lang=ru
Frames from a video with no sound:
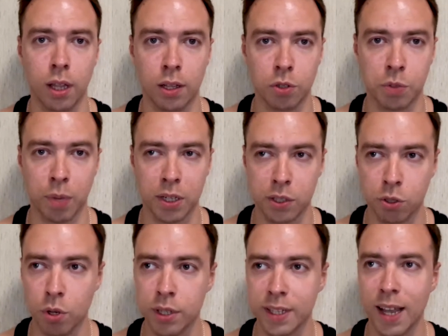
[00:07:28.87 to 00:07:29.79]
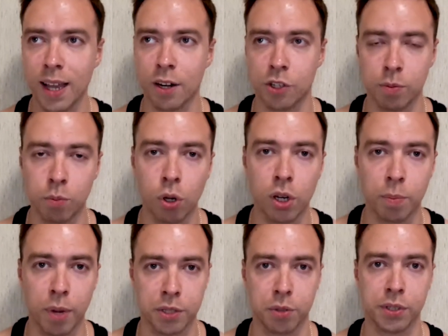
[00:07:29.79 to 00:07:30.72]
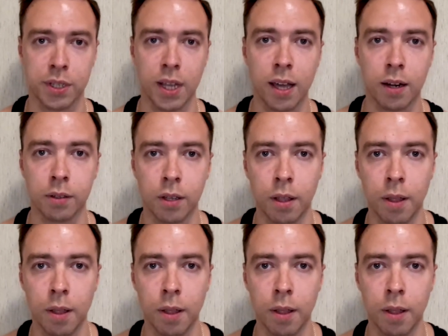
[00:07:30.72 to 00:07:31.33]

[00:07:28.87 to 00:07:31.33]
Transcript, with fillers: То есть простой сахар, чем более простой сахар,